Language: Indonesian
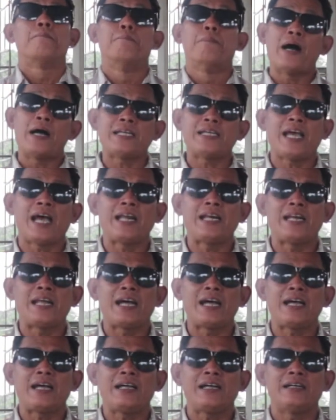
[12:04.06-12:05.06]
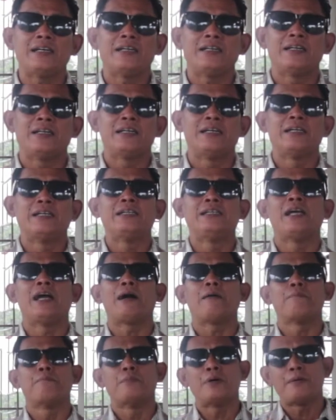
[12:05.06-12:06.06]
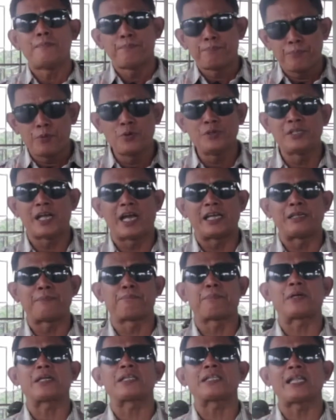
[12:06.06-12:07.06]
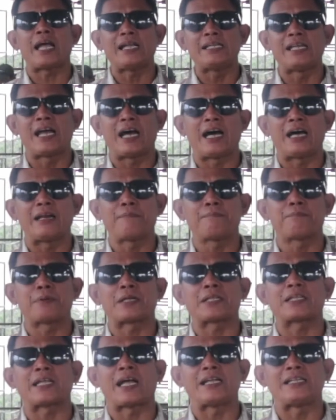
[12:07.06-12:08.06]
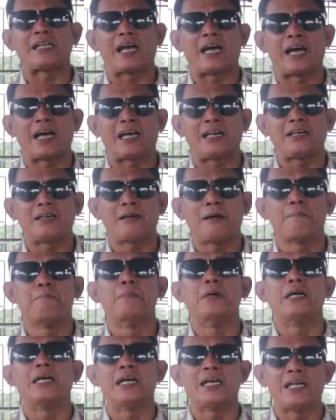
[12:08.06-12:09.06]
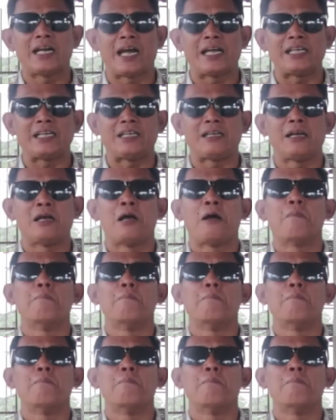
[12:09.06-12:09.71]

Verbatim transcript: Bagi Anda yang mempunyai pertanyaan-pertanyaan mengenai